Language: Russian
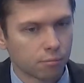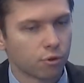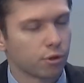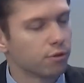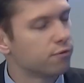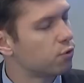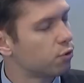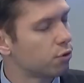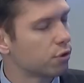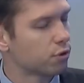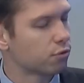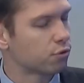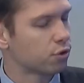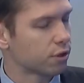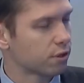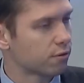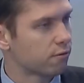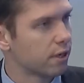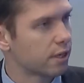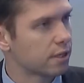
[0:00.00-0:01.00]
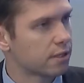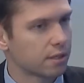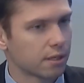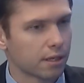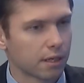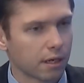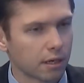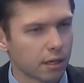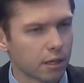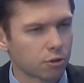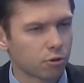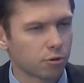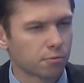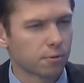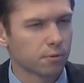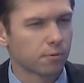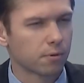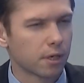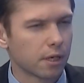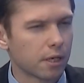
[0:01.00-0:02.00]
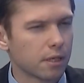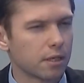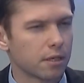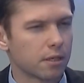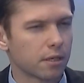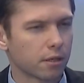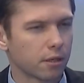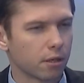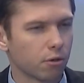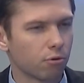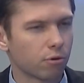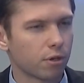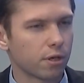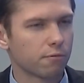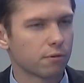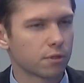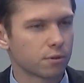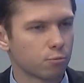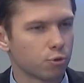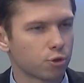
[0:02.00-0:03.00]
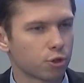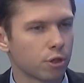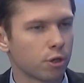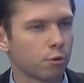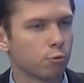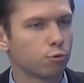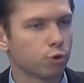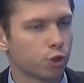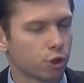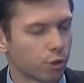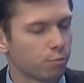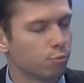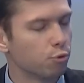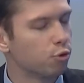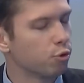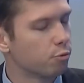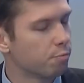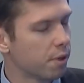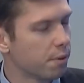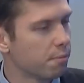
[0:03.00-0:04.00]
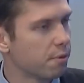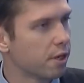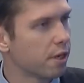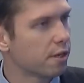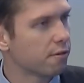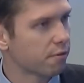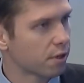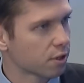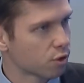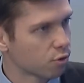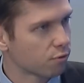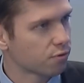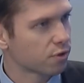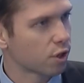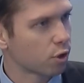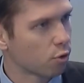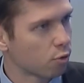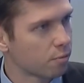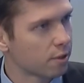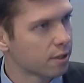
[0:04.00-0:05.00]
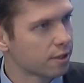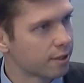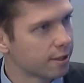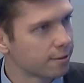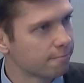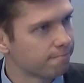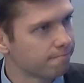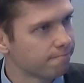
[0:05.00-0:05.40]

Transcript: будет все осуществляться и когда, собственно, эти технологии, возможно, уже будут применять в Ростовской области?